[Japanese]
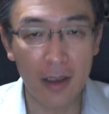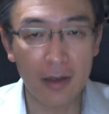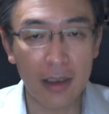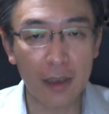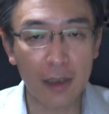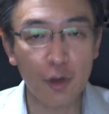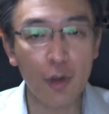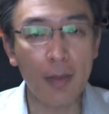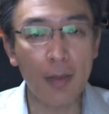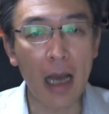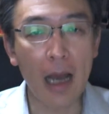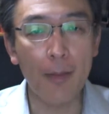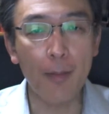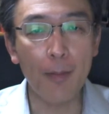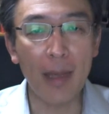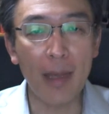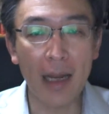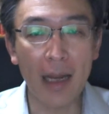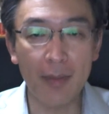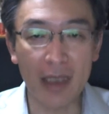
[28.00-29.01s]
例えば、
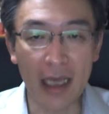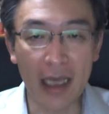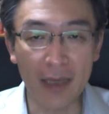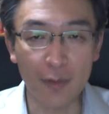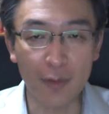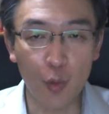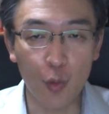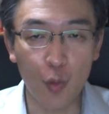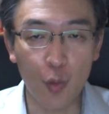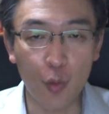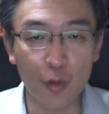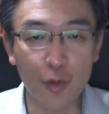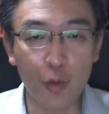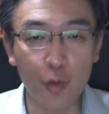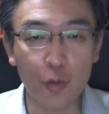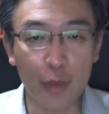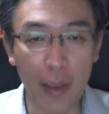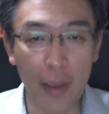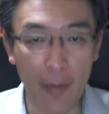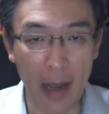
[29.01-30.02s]
メラビアンの法
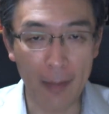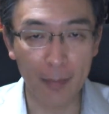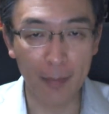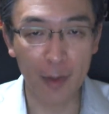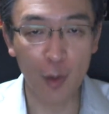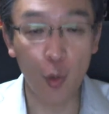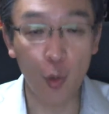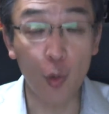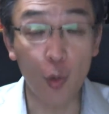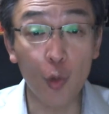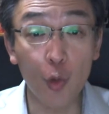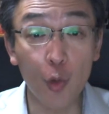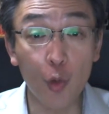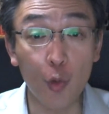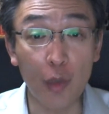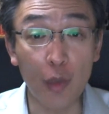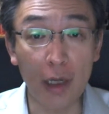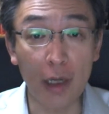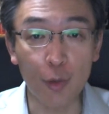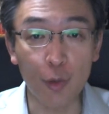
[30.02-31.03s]
則では、この
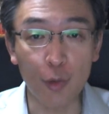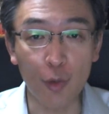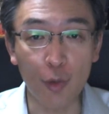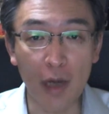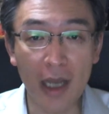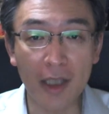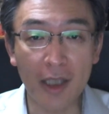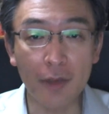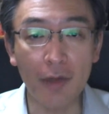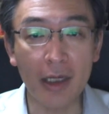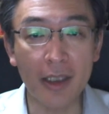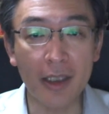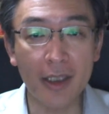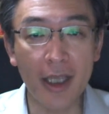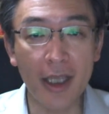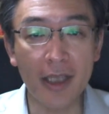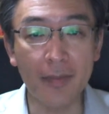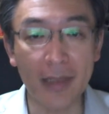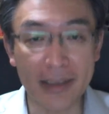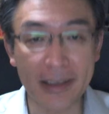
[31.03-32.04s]
ようなことが言われ
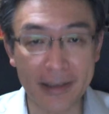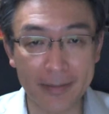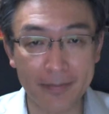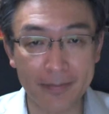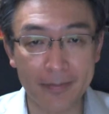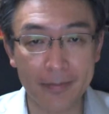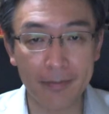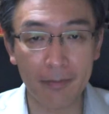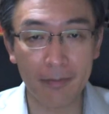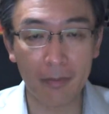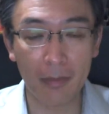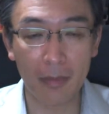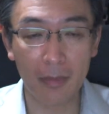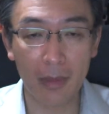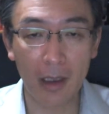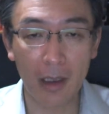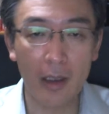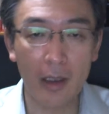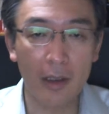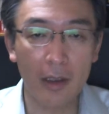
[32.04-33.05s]
ています。
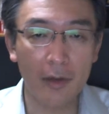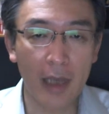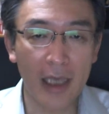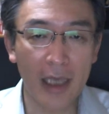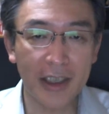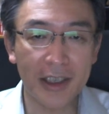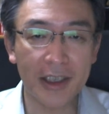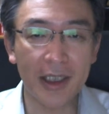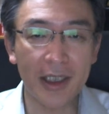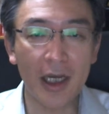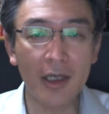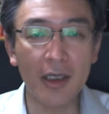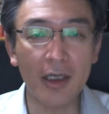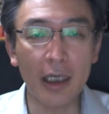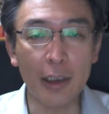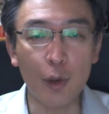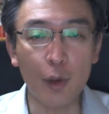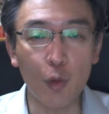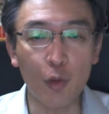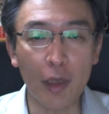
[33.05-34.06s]
対人関
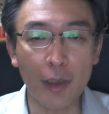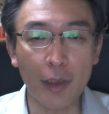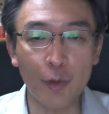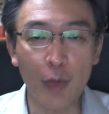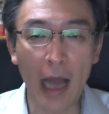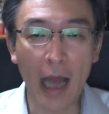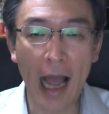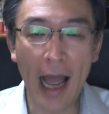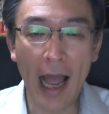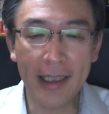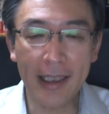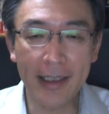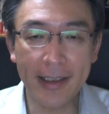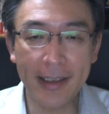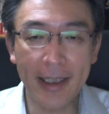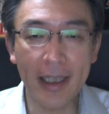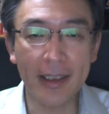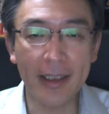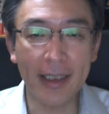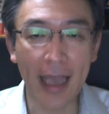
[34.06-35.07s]
係における相
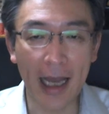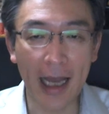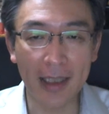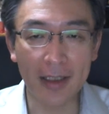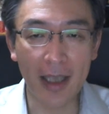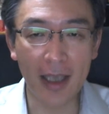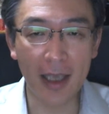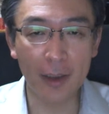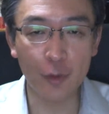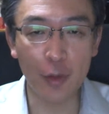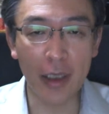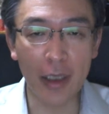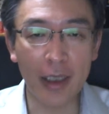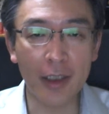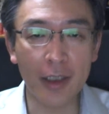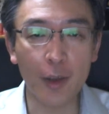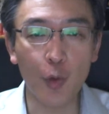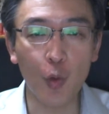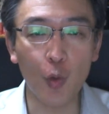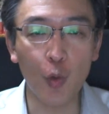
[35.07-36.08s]
手に与える
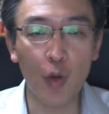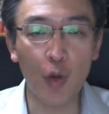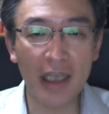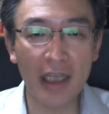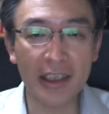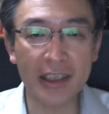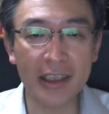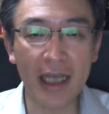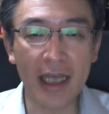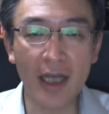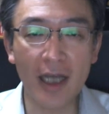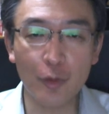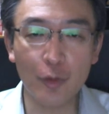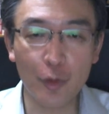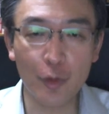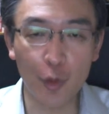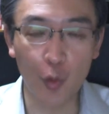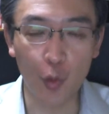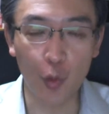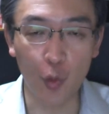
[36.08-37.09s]
影響は視覚
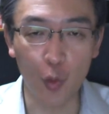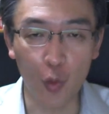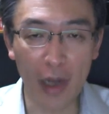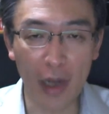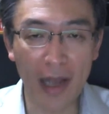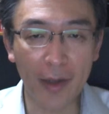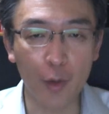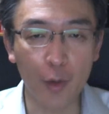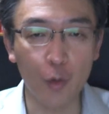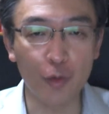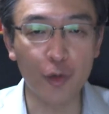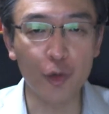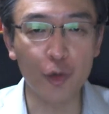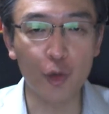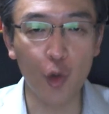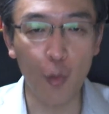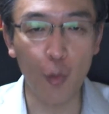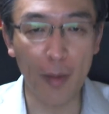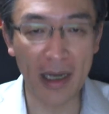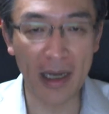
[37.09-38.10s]
情報が
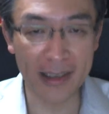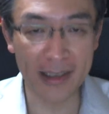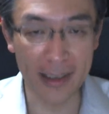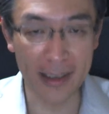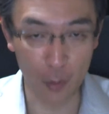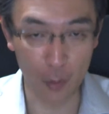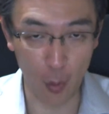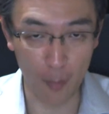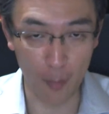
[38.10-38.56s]
55%、